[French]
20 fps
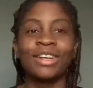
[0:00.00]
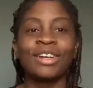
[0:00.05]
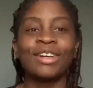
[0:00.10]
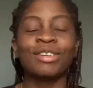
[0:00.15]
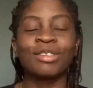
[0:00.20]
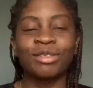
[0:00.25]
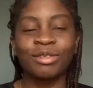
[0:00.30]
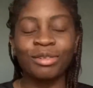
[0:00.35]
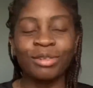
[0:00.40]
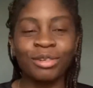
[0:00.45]

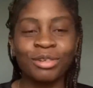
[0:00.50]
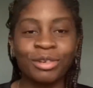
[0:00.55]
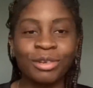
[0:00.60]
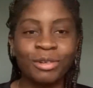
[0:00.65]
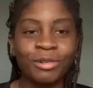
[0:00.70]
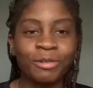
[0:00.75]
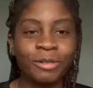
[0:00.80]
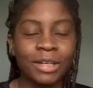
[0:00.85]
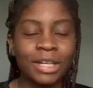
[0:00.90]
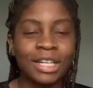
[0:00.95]
Donc euh,
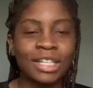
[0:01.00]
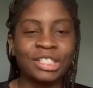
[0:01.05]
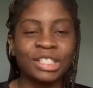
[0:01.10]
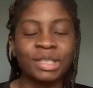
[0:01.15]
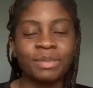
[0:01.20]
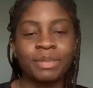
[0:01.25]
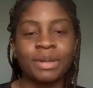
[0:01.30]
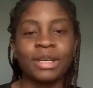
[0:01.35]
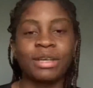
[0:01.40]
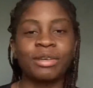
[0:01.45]
voilà,
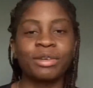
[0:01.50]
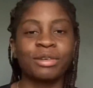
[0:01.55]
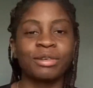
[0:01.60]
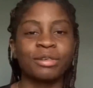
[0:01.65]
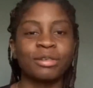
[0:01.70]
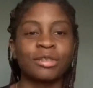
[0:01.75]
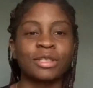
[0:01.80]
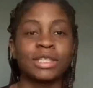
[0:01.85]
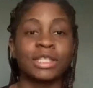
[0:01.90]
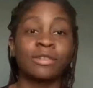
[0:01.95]
j'espère
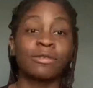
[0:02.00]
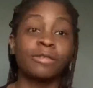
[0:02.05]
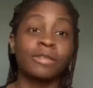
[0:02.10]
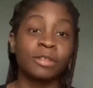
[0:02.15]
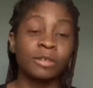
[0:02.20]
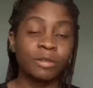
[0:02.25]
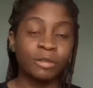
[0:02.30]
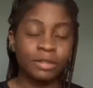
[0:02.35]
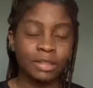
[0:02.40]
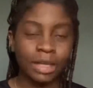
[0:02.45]
que cette
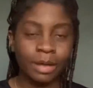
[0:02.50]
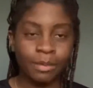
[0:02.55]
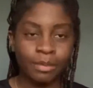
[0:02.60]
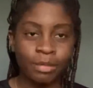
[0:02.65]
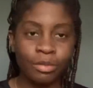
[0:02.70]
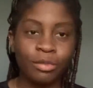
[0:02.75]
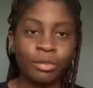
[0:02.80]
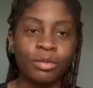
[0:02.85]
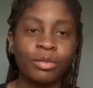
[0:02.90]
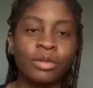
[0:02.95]
vidéo vous a
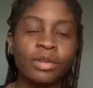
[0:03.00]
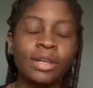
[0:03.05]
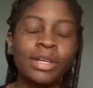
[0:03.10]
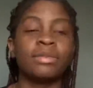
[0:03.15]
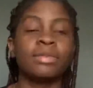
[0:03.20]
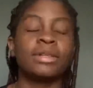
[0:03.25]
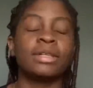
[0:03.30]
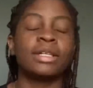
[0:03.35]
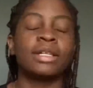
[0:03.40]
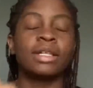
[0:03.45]
plu.
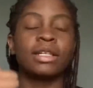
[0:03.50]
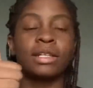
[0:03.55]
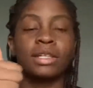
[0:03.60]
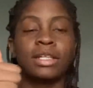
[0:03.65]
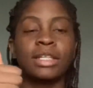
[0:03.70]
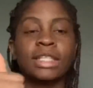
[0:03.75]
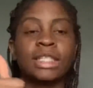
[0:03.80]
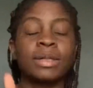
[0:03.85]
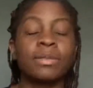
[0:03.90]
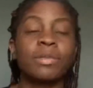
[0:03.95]

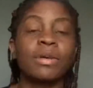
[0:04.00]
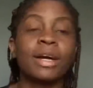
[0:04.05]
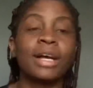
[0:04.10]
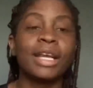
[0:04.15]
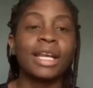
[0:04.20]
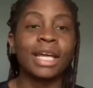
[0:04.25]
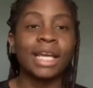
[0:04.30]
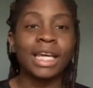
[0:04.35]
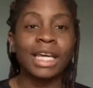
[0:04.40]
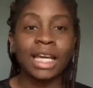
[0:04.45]
Laissez-moi un
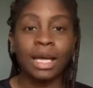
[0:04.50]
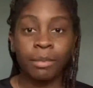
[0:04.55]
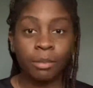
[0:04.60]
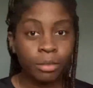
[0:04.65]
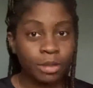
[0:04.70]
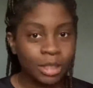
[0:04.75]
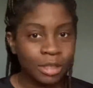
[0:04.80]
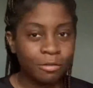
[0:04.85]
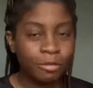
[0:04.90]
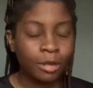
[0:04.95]
like,
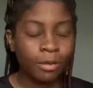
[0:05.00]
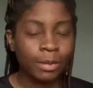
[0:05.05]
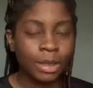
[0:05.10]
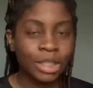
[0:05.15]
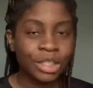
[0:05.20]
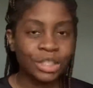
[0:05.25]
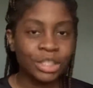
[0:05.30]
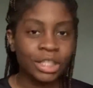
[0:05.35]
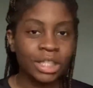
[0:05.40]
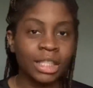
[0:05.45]
abonnez-vous à ma
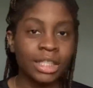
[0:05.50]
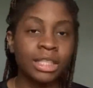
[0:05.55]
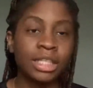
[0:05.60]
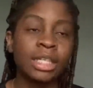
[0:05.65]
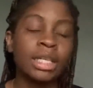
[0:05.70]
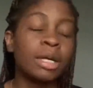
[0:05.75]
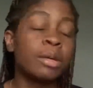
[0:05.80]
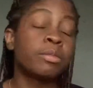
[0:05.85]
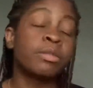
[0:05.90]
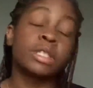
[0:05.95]
chaîne,
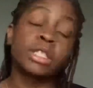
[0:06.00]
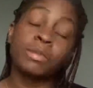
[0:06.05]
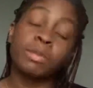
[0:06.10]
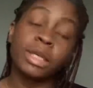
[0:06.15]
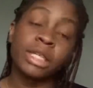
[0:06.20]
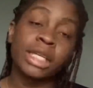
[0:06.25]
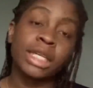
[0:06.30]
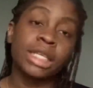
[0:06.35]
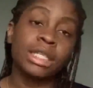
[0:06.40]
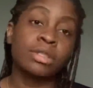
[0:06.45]
posez-moi
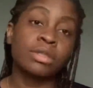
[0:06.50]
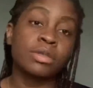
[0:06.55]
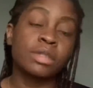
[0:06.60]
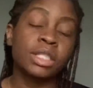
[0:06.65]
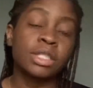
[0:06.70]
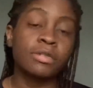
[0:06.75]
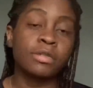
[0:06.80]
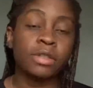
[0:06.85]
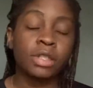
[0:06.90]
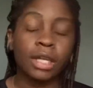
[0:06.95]
des questions si
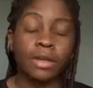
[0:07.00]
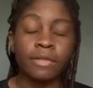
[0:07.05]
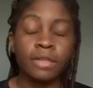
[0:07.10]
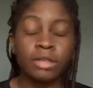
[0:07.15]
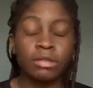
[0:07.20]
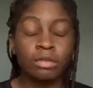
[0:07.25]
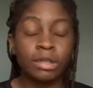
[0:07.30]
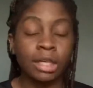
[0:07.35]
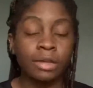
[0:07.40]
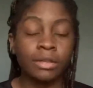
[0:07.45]
vous en avez
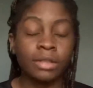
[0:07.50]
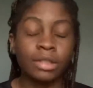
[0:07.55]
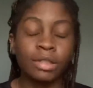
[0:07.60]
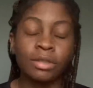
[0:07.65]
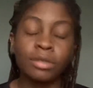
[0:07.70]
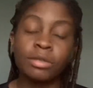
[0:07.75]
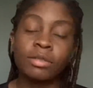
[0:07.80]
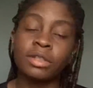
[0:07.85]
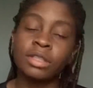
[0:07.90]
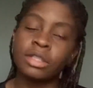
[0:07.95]
sous la
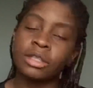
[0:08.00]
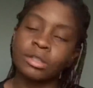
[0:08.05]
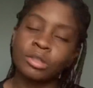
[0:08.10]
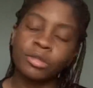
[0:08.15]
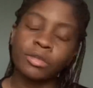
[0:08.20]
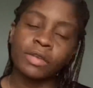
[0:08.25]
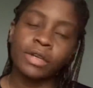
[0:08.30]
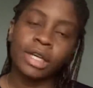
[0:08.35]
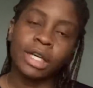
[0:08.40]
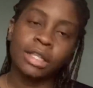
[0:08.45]
vidéo et on se
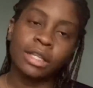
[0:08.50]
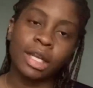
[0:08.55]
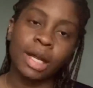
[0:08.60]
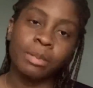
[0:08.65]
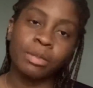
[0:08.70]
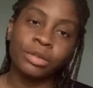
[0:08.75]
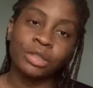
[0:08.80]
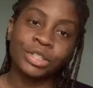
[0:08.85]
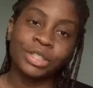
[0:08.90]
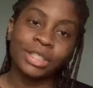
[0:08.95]
verra dans la
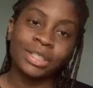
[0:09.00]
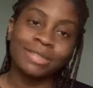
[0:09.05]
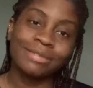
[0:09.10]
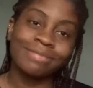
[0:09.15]
prochaine.